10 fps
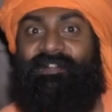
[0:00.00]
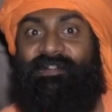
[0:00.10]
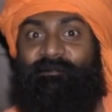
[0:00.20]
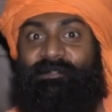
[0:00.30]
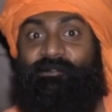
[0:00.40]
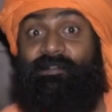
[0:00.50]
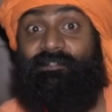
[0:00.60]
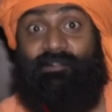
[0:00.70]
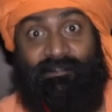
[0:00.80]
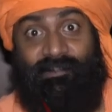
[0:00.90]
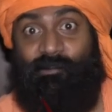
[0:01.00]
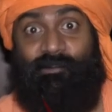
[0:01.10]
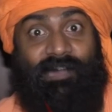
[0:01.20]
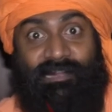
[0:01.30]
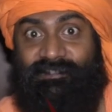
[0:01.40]
करने पे तुले तो ऐसे
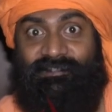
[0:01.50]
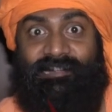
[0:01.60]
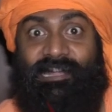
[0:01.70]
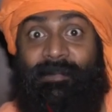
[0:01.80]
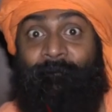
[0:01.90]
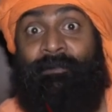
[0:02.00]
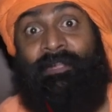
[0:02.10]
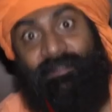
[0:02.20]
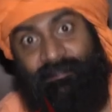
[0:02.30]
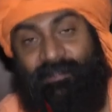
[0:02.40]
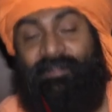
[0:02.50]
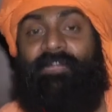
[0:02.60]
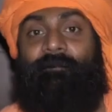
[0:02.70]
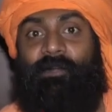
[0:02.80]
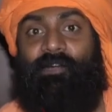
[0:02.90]
लोग ना जीत जाए इसके
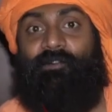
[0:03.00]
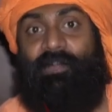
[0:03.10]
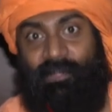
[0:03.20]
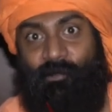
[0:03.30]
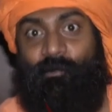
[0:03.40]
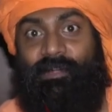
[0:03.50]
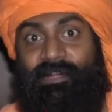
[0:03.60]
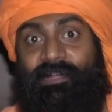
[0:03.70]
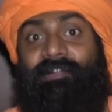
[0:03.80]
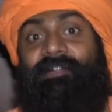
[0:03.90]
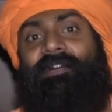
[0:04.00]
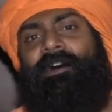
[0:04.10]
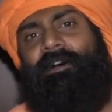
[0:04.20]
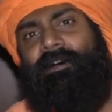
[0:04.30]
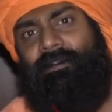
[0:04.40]
लिए हम लोग लगे हुए
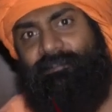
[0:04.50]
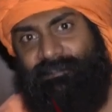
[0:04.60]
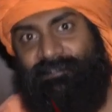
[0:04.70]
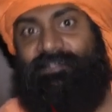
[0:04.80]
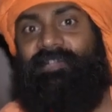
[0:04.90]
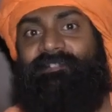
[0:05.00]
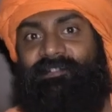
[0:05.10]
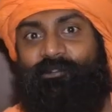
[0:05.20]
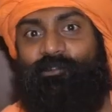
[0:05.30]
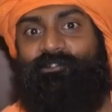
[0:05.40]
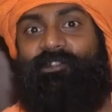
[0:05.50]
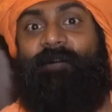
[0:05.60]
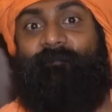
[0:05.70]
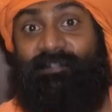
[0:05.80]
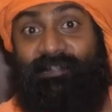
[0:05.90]
हैं जीते ऐसे लोग जो
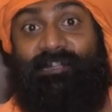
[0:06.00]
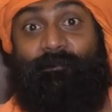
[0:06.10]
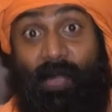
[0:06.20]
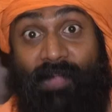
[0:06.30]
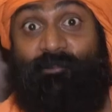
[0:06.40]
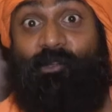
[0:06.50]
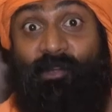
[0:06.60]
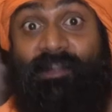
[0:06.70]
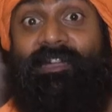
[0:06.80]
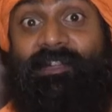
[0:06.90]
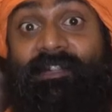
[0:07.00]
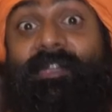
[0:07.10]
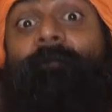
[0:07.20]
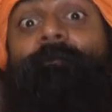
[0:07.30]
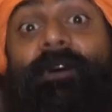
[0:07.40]
राम मंदिर की बात तो करे
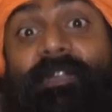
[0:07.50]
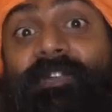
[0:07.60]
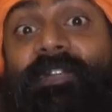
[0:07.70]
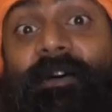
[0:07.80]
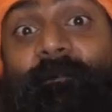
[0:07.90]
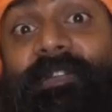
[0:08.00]
बने ना